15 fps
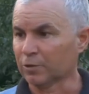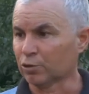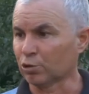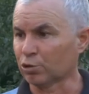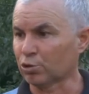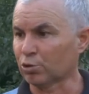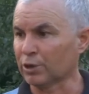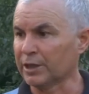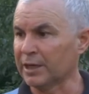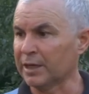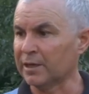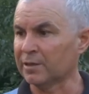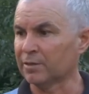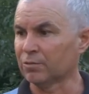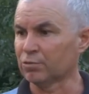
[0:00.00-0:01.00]
То, что
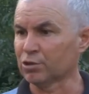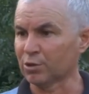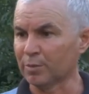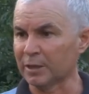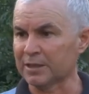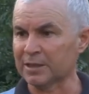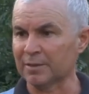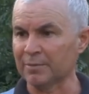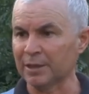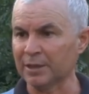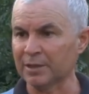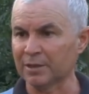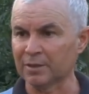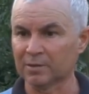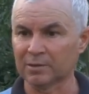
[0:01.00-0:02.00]
я у себя
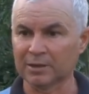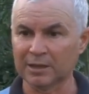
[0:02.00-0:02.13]
заметил,